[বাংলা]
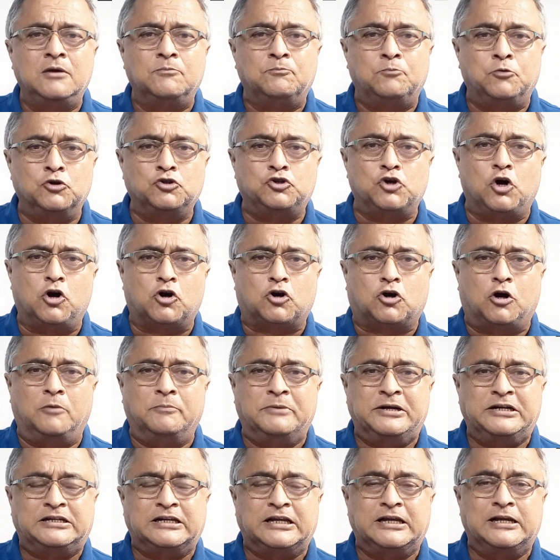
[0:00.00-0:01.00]
পুজো
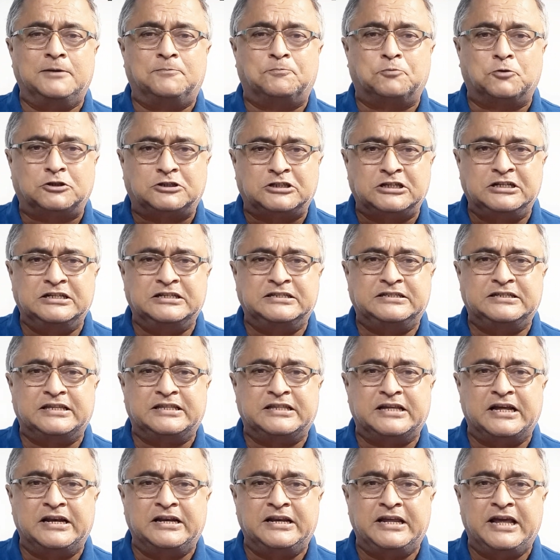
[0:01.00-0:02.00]
কমিটির
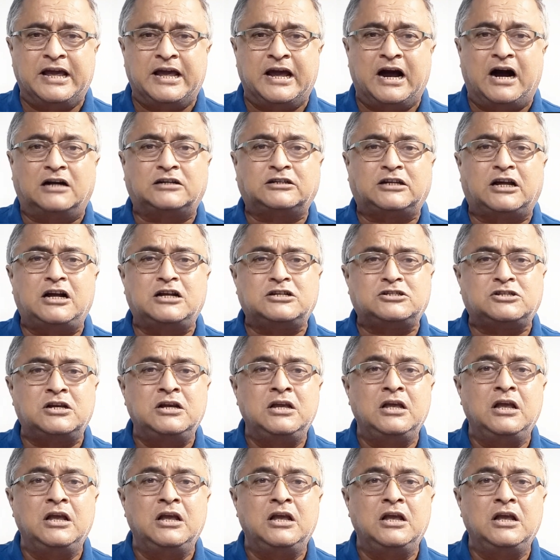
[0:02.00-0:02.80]
প্রতিনিধিদের নিয়ে আঠাশ